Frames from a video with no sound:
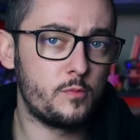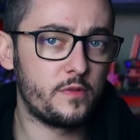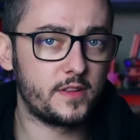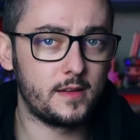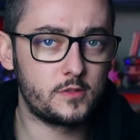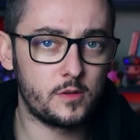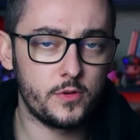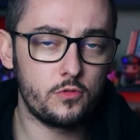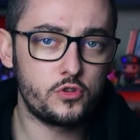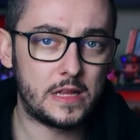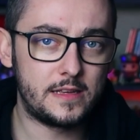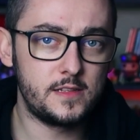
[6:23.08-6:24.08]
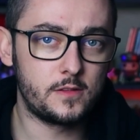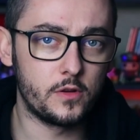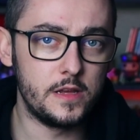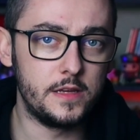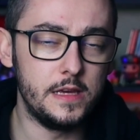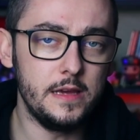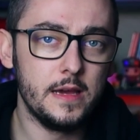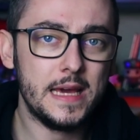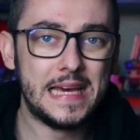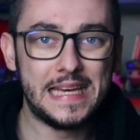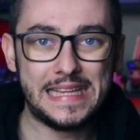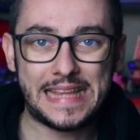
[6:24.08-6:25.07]
opowiadają sobie różne historyjki
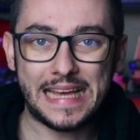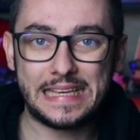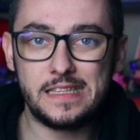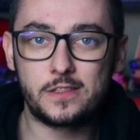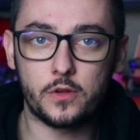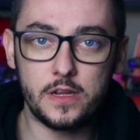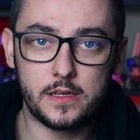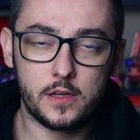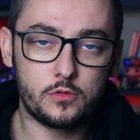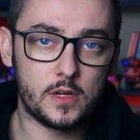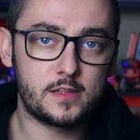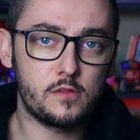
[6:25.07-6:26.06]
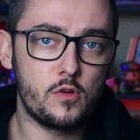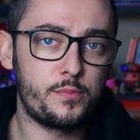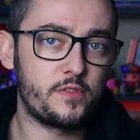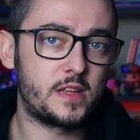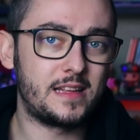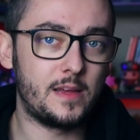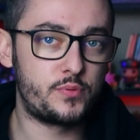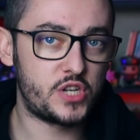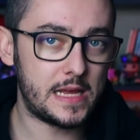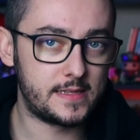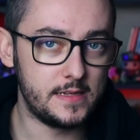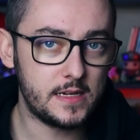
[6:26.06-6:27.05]
i te historyjki, które są opowiadane
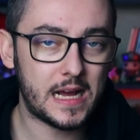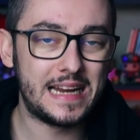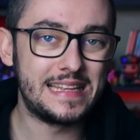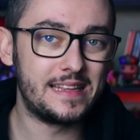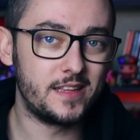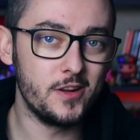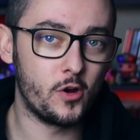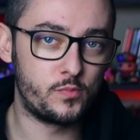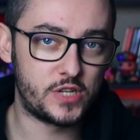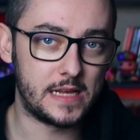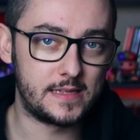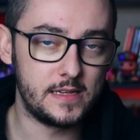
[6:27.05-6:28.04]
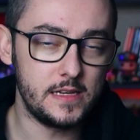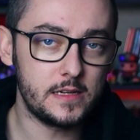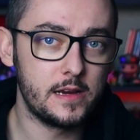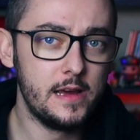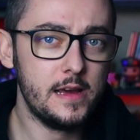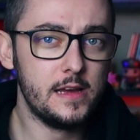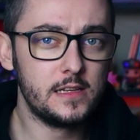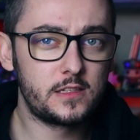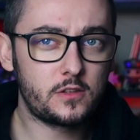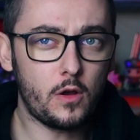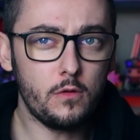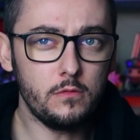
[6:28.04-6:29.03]
przez nich, ale nie tylko przez nich,
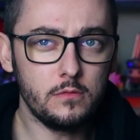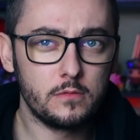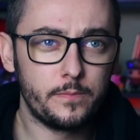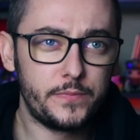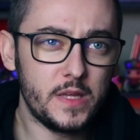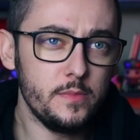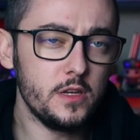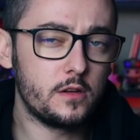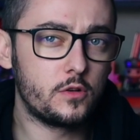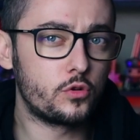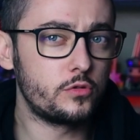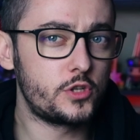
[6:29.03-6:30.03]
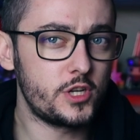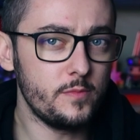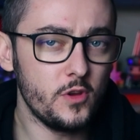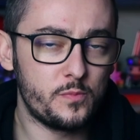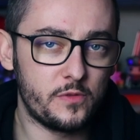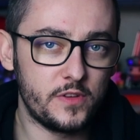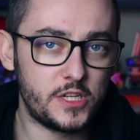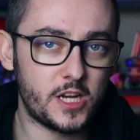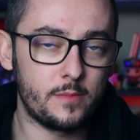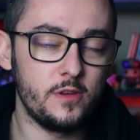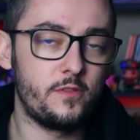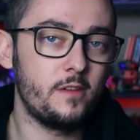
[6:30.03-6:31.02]
są tymi krótszymi
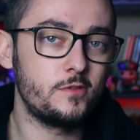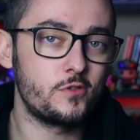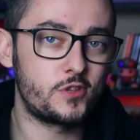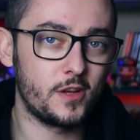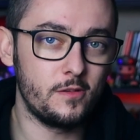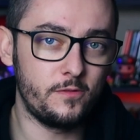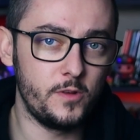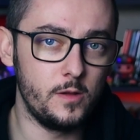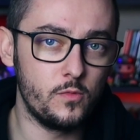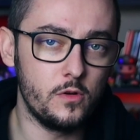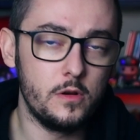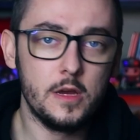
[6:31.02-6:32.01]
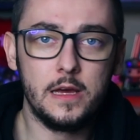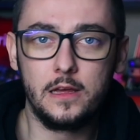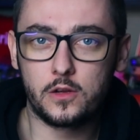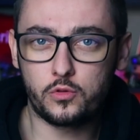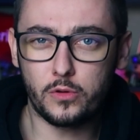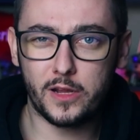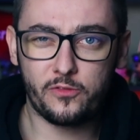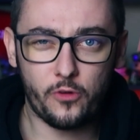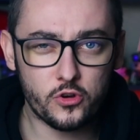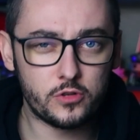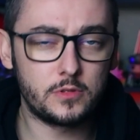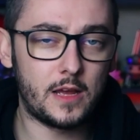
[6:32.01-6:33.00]
opowieściami wewnątrz tego filmu, które
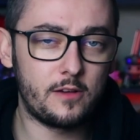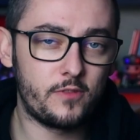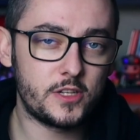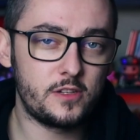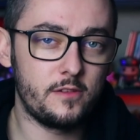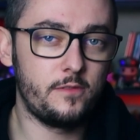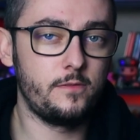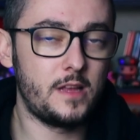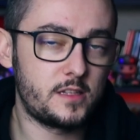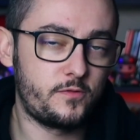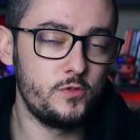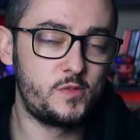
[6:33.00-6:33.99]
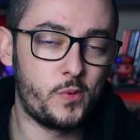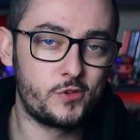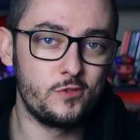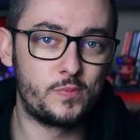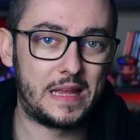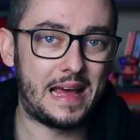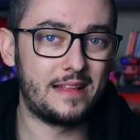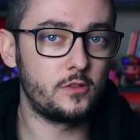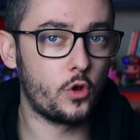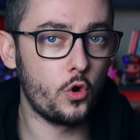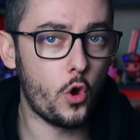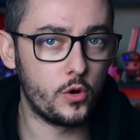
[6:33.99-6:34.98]
tworzą nam właśnie na swój sposób te
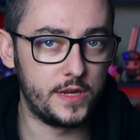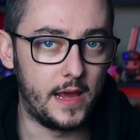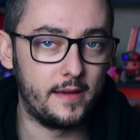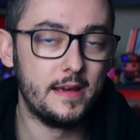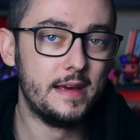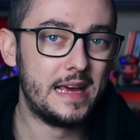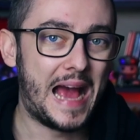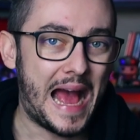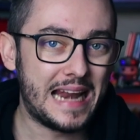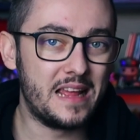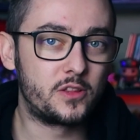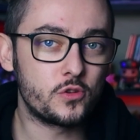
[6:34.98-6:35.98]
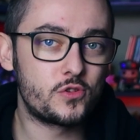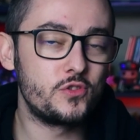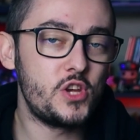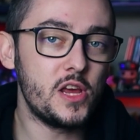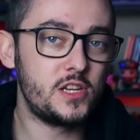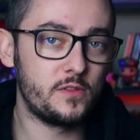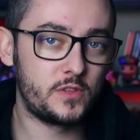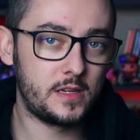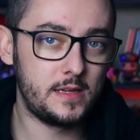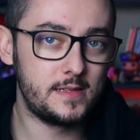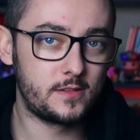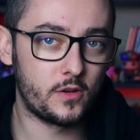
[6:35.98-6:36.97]
antologie. Ale to, co dzieje się w tych
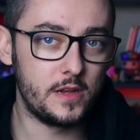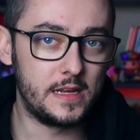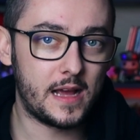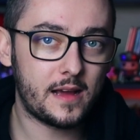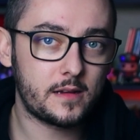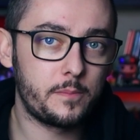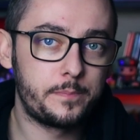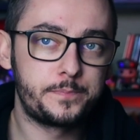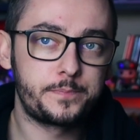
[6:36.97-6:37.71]
historyjkach,